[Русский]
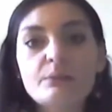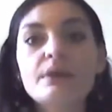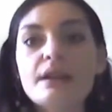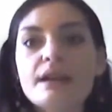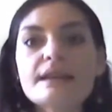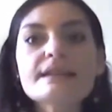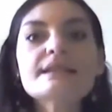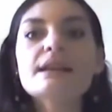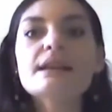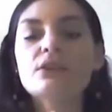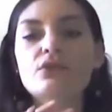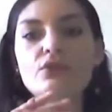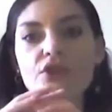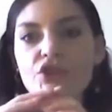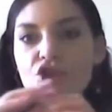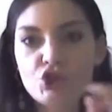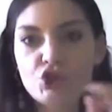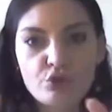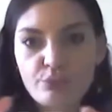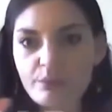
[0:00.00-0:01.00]
классе, который
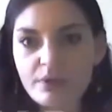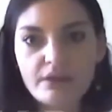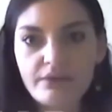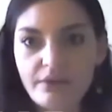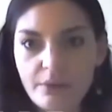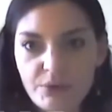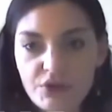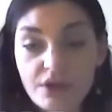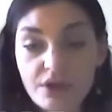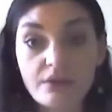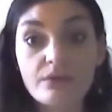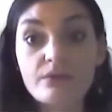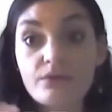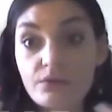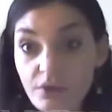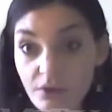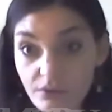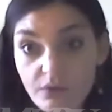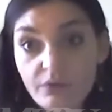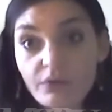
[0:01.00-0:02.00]
не шумит вообще,
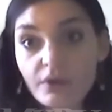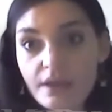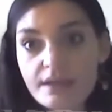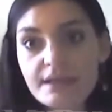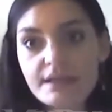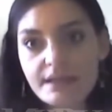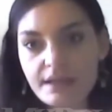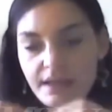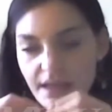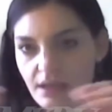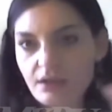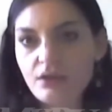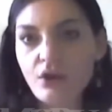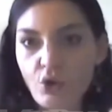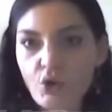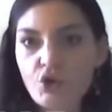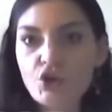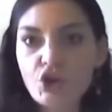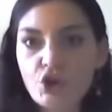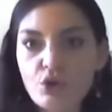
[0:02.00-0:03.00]
все равно в классе стоит
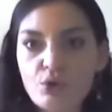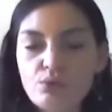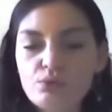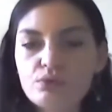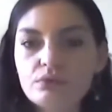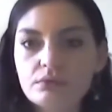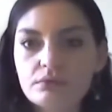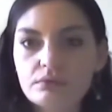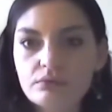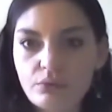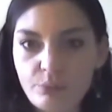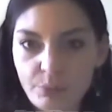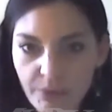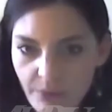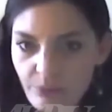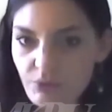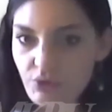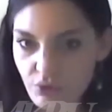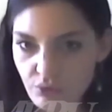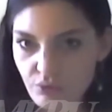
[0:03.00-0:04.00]
легкий гул. Ну,
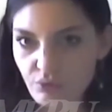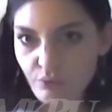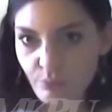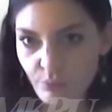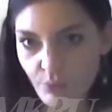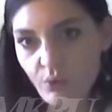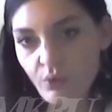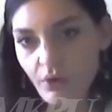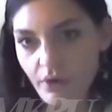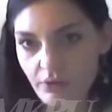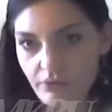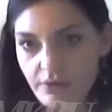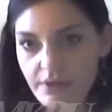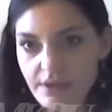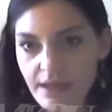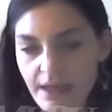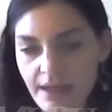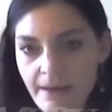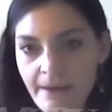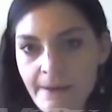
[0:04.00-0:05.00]
потому что тут много
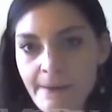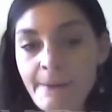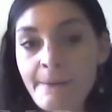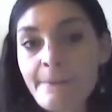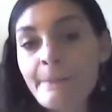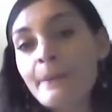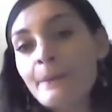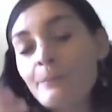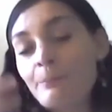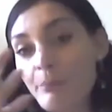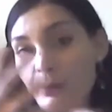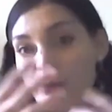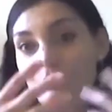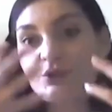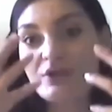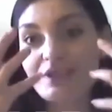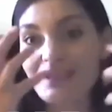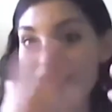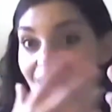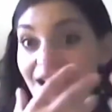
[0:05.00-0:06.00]
людей.
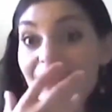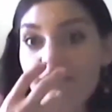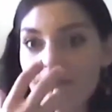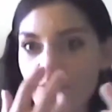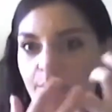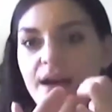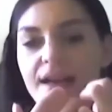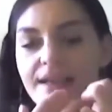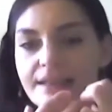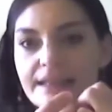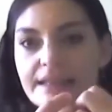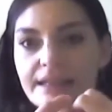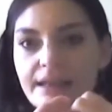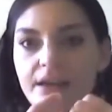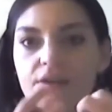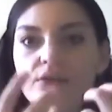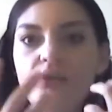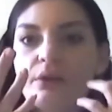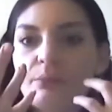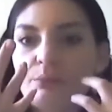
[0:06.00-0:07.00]
Плюс я в маске,
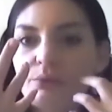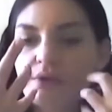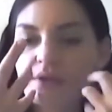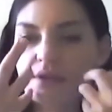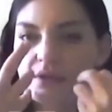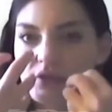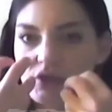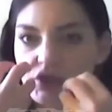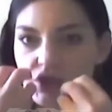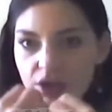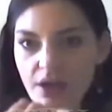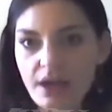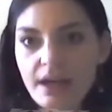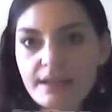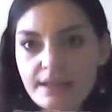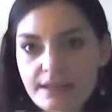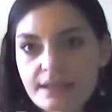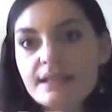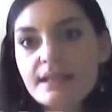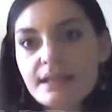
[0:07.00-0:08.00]
которая будет
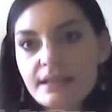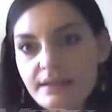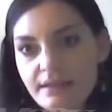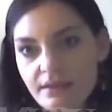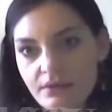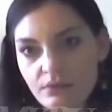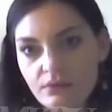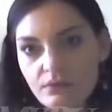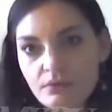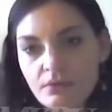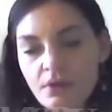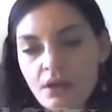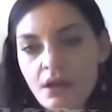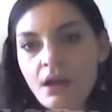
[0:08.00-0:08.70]
сжирать дикцию